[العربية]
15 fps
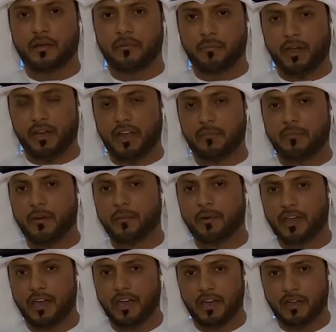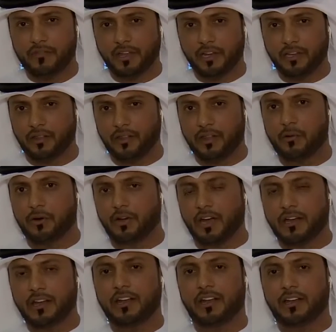مريم ابغي اسلط الضوء
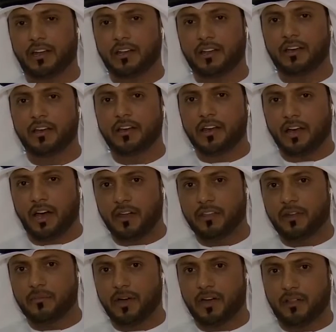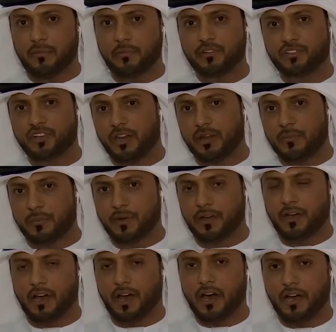قليلا على هذا المعرض من جانب
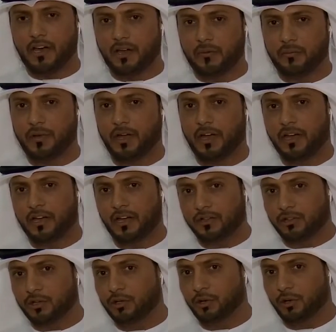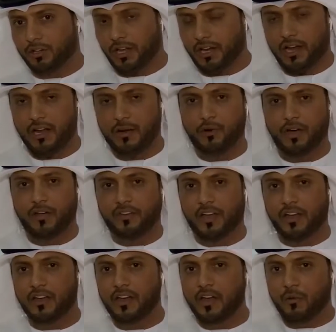آه، آخر مع الدكتور طلال أبو
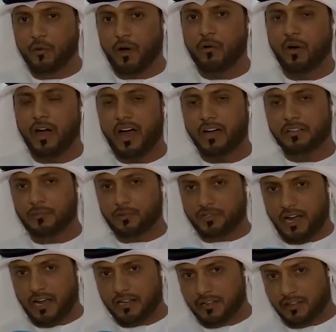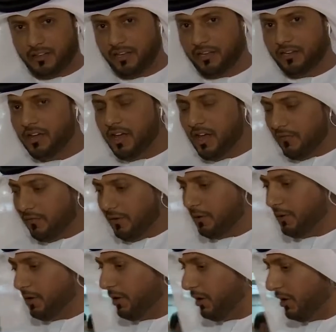غزالة وهو أحد المتحدثين
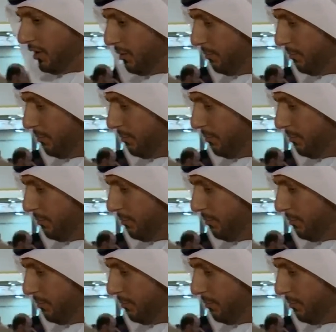في آه،